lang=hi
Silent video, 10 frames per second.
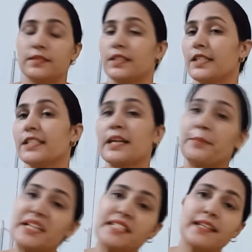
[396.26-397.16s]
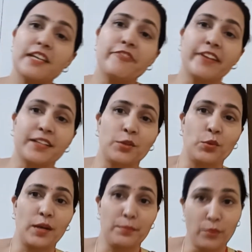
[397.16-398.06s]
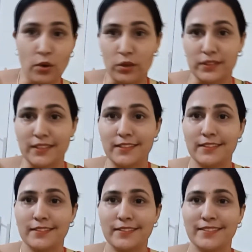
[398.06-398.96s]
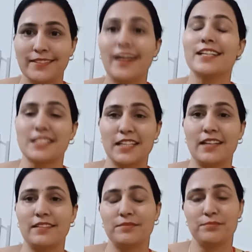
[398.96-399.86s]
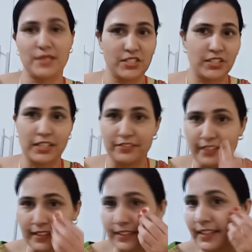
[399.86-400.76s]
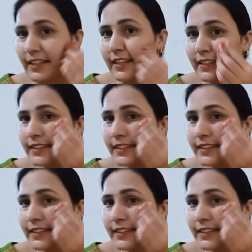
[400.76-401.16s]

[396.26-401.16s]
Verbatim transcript: इसका मैजिकल इफेक्ट होगा बहुत ही अच्छा मैजिकल इफेक्ट देगा ये